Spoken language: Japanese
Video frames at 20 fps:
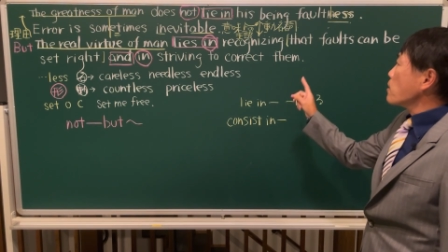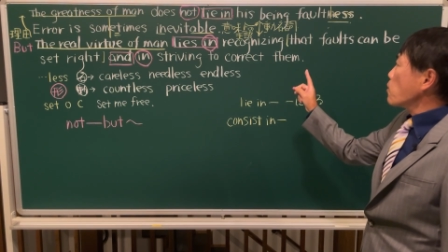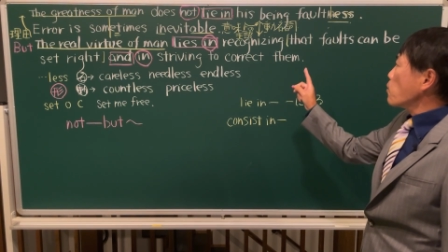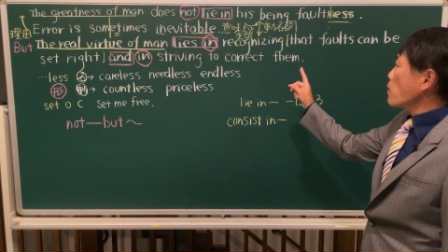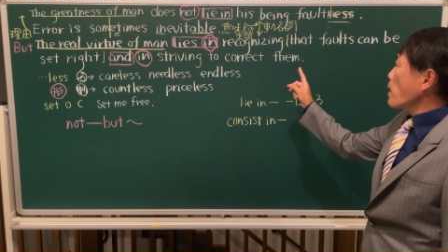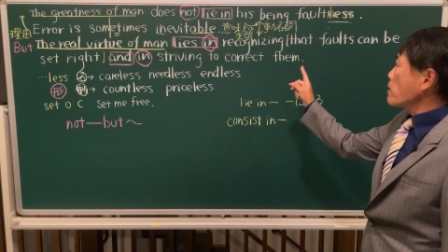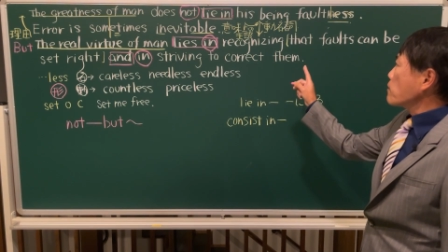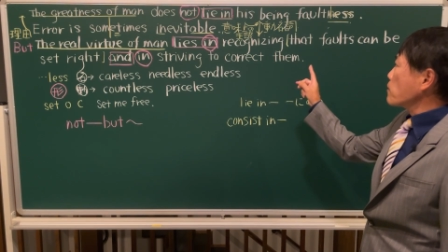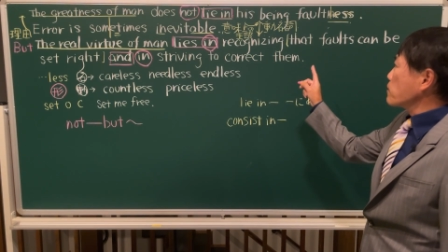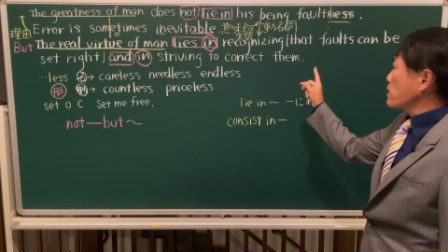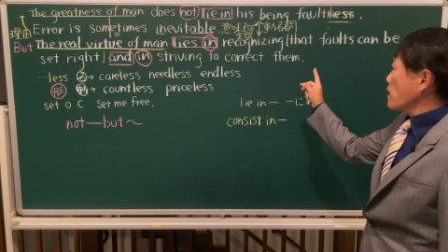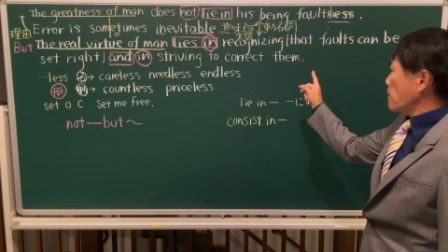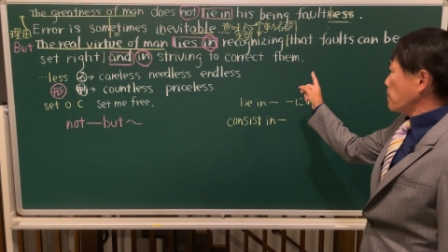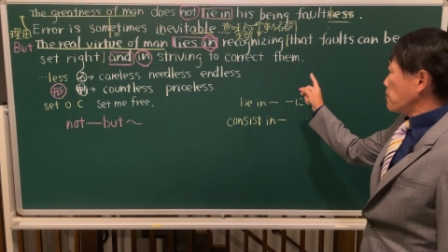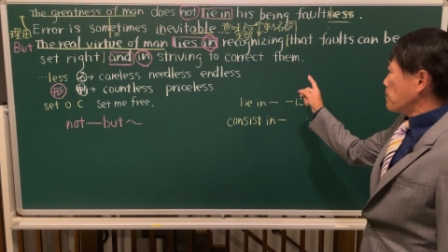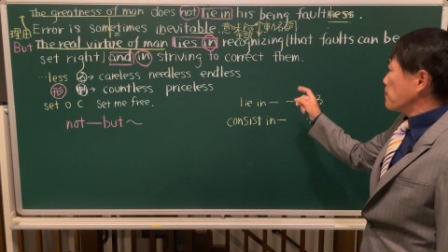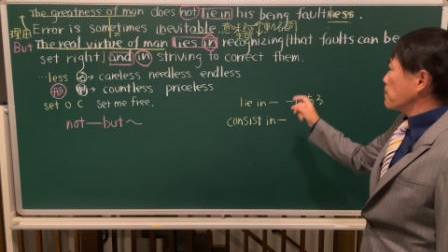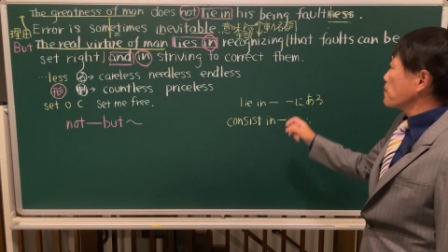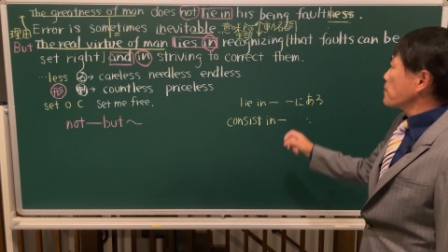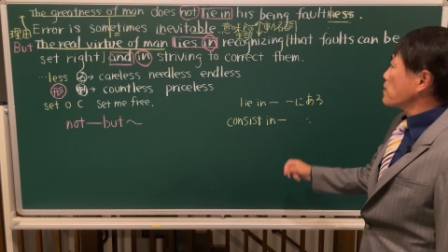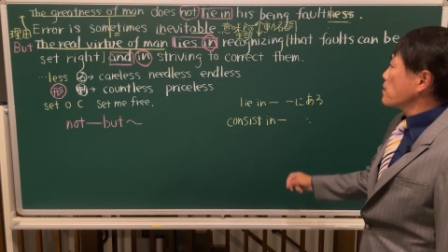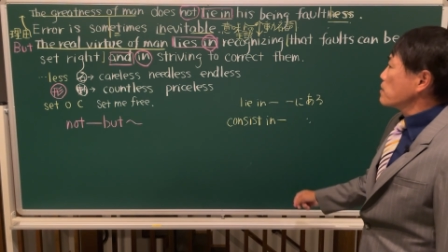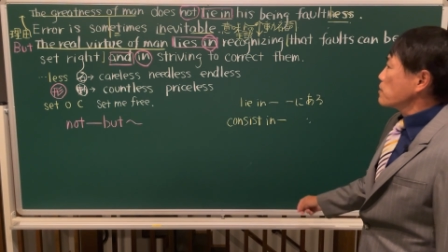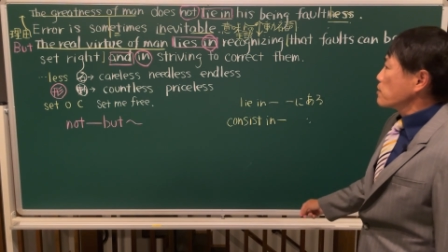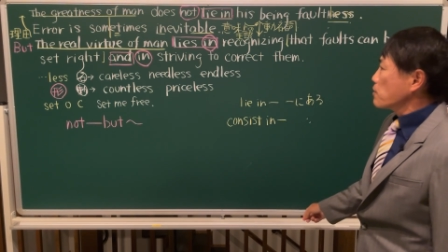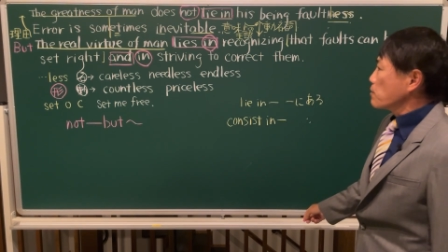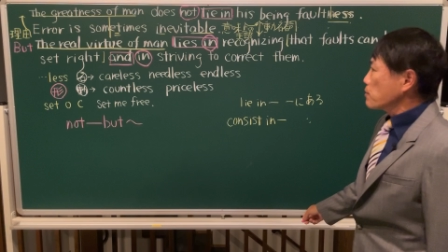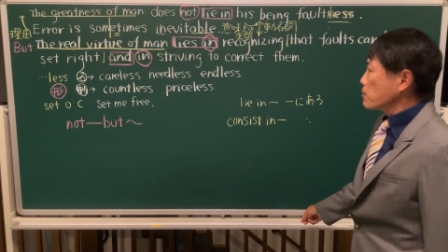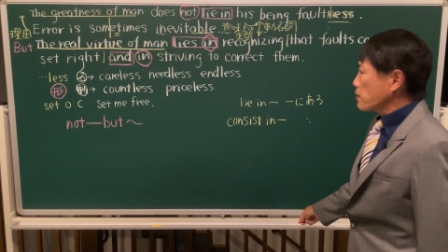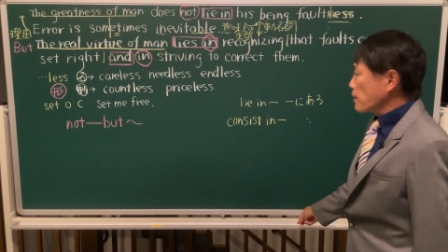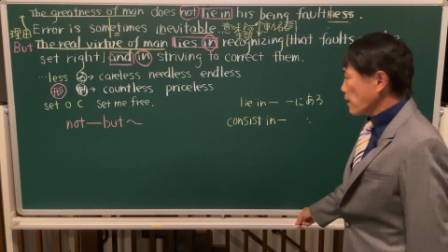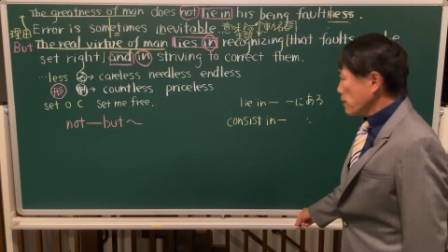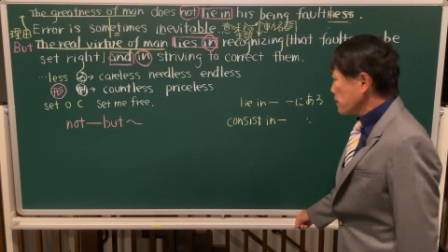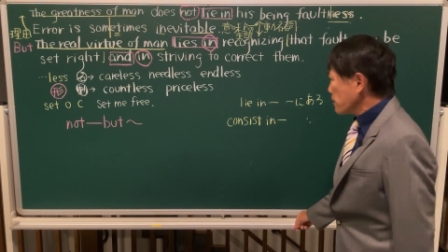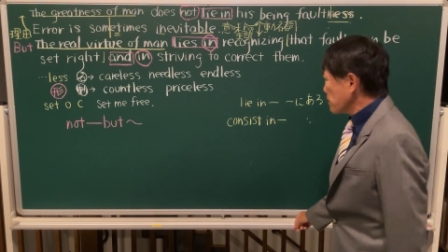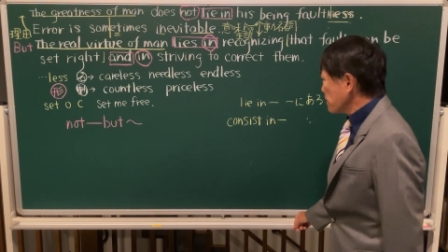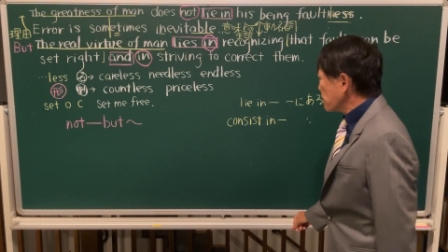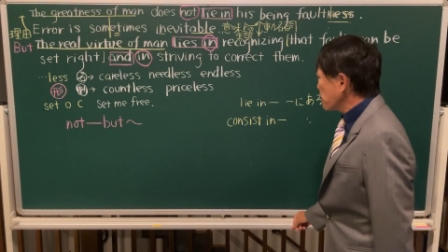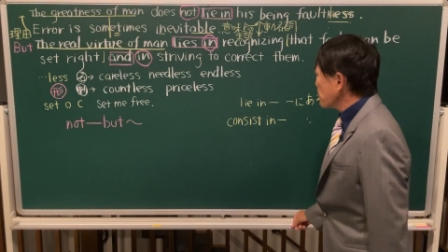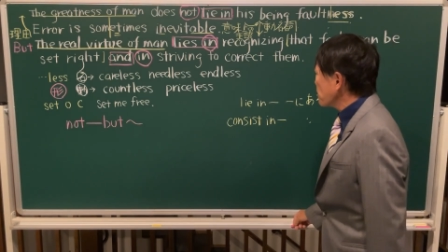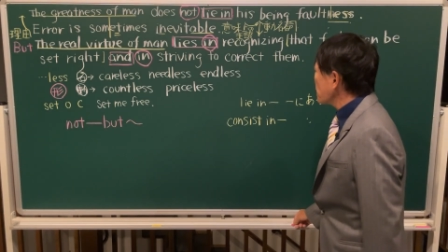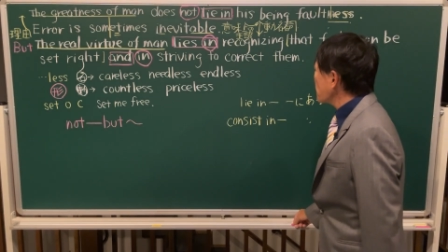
correct them 修正する。